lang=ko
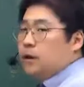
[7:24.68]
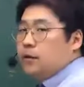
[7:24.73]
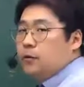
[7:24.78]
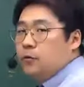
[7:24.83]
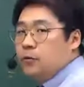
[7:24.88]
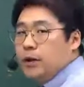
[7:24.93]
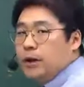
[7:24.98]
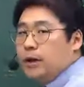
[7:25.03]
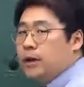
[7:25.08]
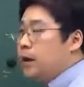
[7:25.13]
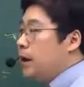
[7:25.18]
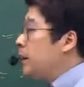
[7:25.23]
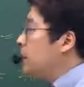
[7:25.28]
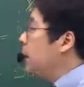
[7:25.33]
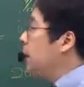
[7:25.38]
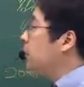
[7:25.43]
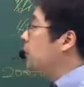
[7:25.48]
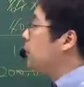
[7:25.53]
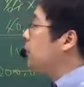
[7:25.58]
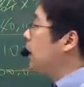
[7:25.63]

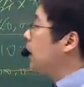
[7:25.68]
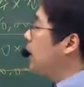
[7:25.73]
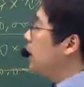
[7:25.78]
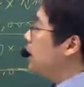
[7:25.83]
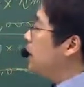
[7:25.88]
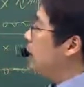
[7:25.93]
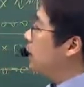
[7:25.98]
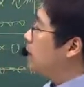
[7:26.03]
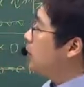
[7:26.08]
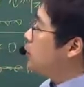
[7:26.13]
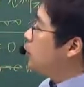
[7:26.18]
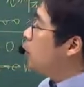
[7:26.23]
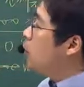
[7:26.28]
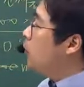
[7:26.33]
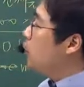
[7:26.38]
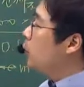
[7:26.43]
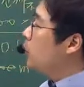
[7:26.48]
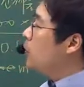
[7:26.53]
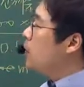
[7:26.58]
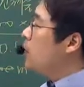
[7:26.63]
도시계획 이론에 대한
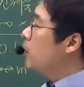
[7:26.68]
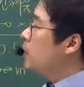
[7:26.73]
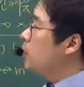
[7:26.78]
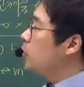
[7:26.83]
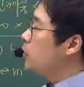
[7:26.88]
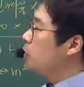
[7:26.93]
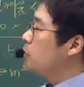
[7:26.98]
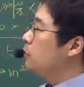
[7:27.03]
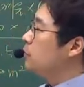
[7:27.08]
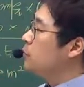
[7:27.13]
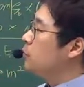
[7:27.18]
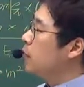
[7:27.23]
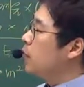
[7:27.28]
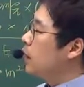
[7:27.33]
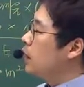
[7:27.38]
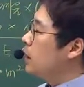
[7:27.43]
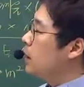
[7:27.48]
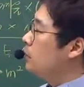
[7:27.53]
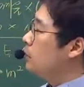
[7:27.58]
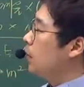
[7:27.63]
설명으로 틀린 것은
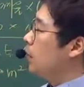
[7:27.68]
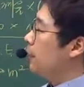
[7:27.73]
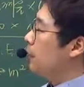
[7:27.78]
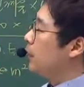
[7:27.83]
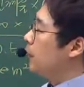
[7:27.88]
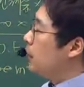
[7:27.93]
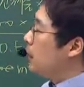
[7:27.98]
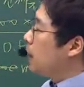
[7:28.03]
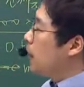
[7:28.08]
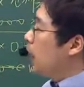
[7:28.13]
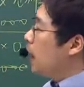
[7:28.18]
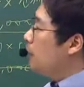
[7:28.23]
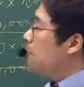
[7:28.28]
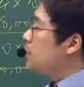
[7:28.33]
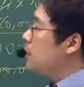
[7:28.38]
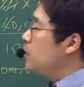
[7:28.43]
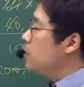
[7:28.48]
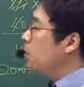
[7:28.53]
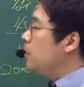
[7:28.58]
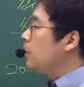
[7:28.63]
뭐냐. 일 번,
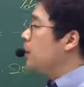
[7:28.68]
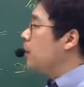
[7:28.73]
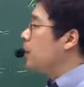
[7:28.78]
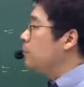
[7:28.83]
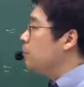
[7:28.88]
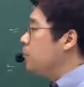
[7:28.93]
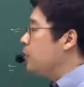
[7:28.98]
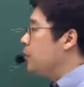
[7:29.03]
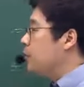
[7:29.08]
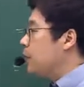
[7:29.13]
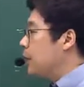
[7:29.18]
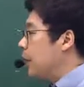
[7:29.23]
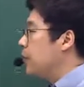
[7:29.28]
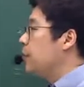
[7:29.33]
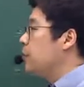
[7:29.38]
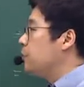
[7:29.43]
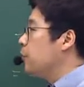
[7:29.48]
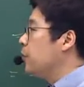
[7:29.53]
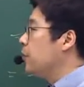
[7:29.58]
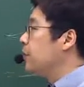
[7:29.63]
합리적 계획, 모형,
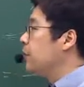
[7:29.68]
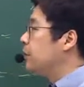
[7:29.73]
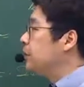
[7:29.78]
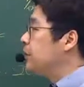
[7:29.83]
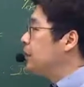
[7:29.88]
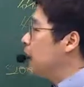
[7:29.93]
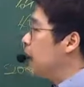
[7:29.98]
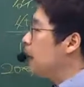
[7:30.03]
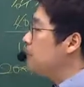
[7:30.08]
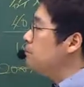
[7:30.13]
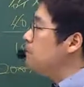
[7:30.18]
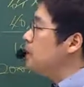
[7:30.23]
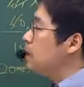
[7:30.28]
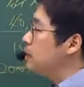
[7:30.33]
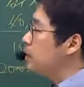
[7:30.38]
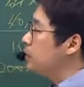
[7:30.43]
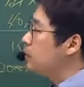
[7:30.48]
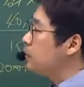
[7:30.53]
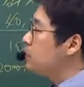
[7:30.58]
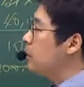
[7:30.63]
계획 모형은
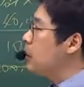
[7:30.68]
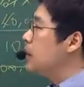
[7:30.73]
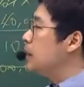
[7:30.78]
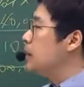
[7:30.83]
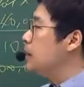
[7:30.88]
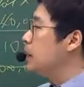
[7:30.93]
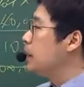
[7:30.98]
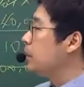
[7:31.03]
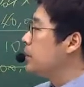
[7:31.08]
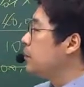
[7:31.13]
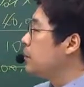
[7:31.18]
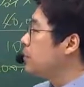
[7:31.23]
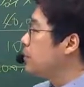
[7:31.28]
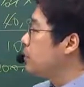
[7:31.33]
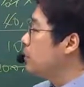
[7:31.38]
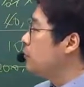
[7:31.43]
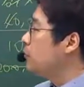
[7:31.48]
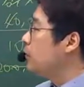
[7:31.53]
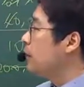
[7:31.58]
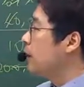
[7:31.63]
합리성과
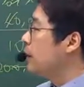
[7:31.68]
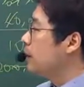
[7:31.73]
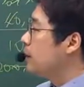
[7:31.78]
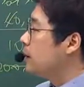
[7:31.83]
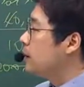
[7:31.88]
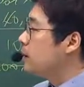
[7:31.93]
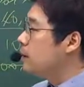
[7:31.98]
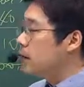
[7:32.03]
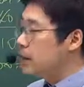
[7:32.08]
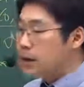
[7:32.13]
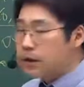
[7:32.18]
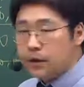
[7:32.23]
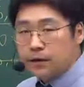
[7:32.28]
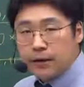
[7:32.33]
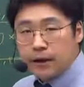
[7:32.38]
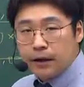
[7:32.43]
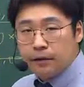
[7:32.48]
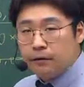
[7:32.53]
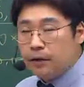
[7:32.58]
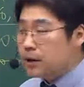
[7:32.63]
의사결정을 위한 일련의
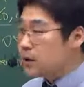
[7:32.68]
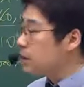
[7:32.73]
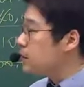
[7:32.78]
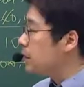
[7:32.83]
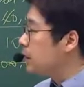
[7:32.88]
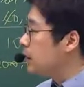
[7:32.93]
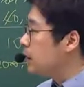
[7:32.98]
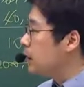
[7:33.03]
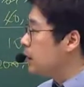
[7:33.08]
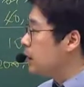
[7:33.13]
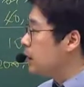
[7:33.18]
선택과정을